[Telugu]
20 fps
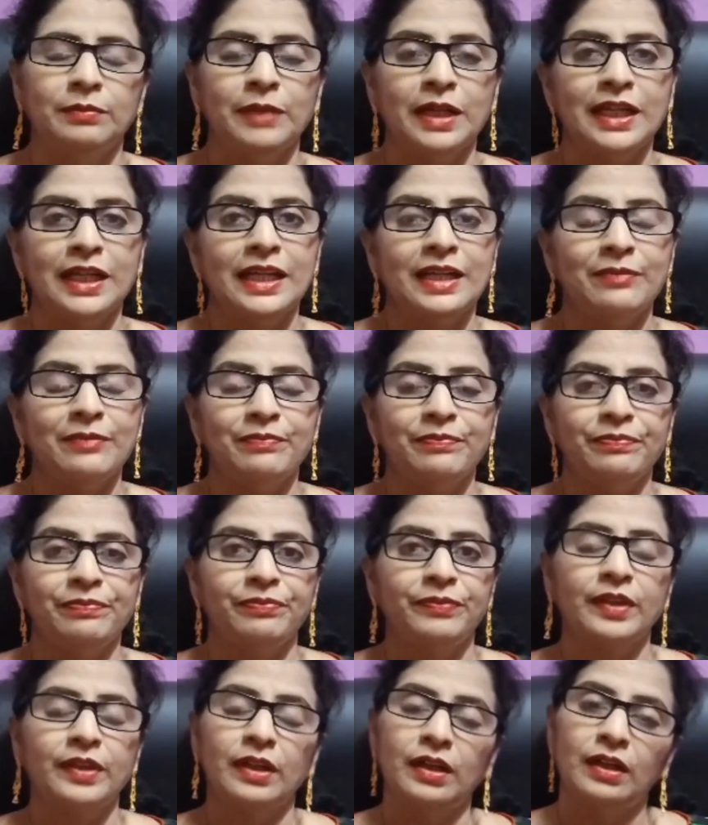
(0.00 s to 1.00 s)
మరి
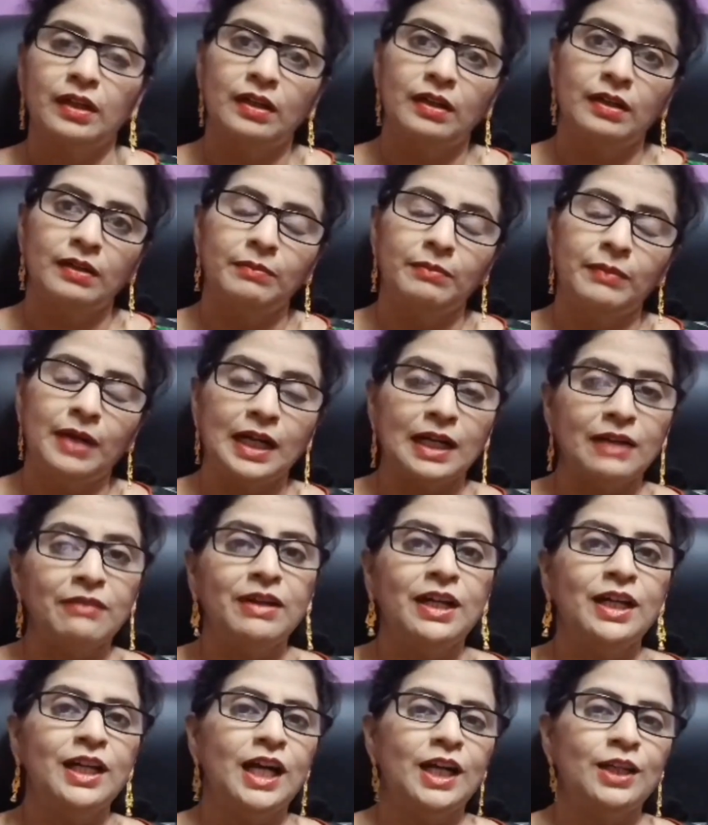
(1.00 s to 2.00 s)

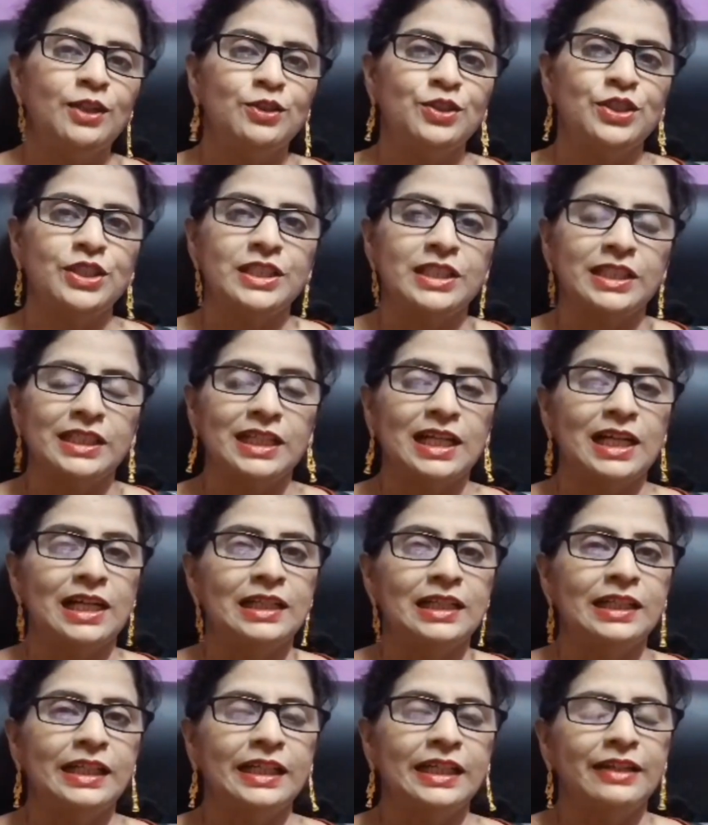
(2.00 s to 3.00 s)
మగవాళ్ళు ఆలోచించరా
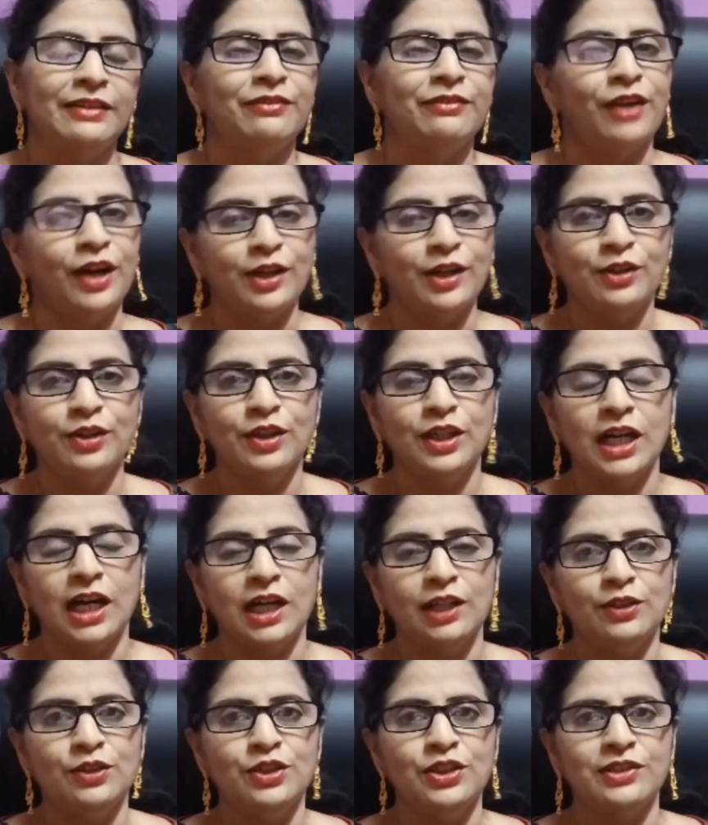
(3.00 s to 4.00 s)
అంటే వాళ్ళు కూడా
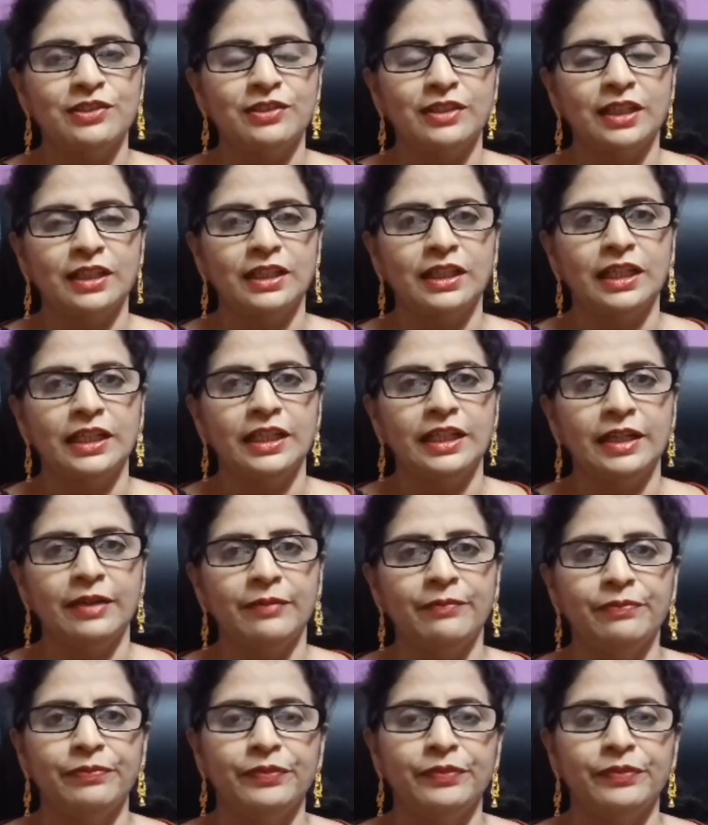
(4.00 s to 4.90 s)
ఆలోచిస్తారు కానీ